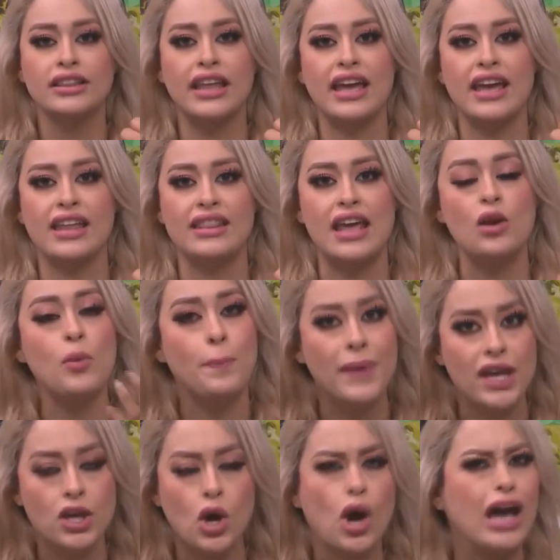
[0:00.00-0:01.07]
De,
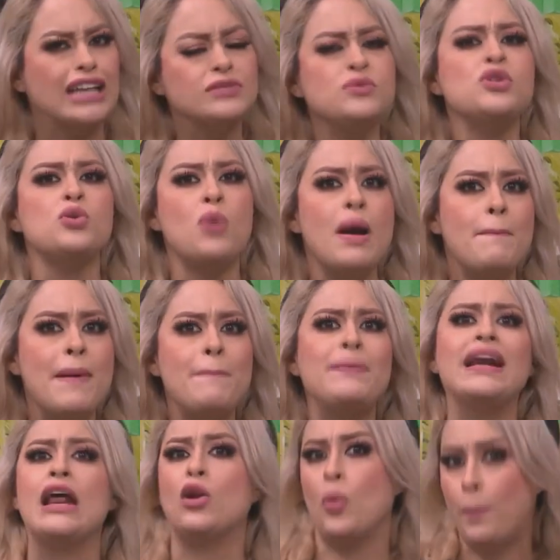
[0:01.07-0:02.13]
Lupillo es muy guapa
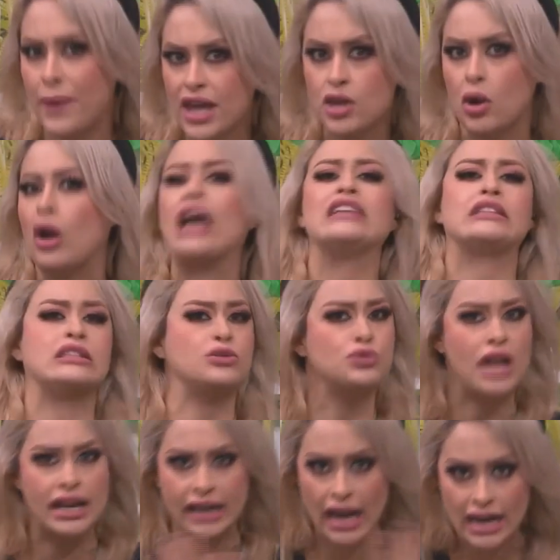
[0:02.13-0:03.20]
para Lupillo. Eso es
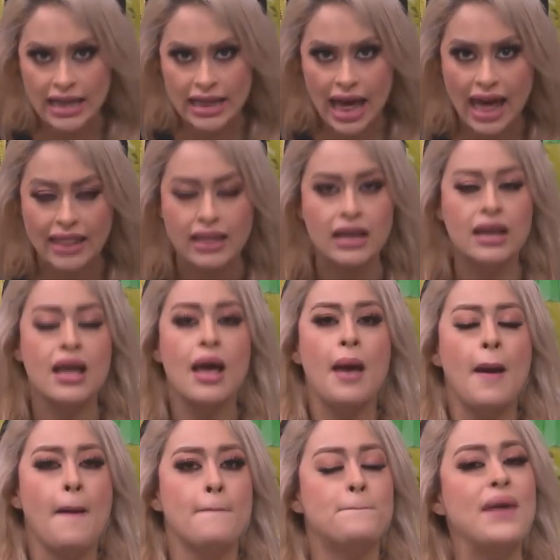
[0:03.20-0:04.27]
una realidad.
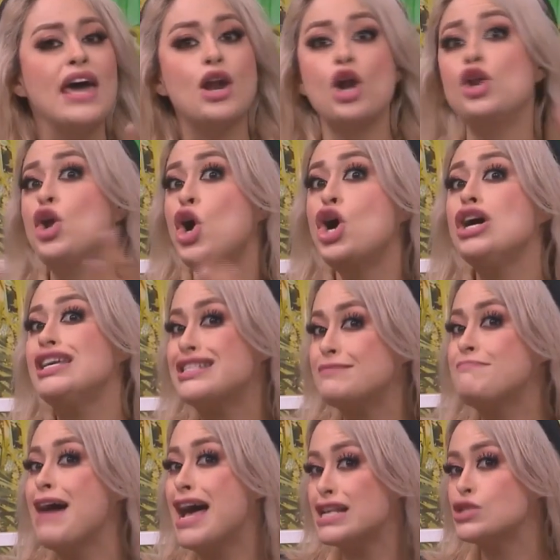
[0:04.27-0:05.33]
Pero, algo Pero no
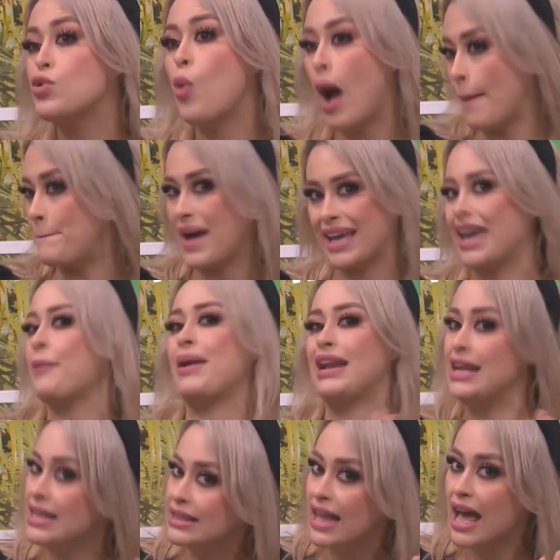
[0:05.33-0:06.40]
es más guapa que
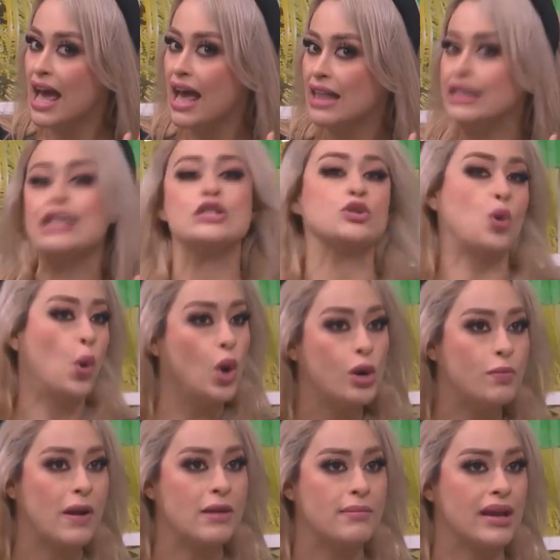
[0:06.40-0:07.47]
Belinda, disculpen.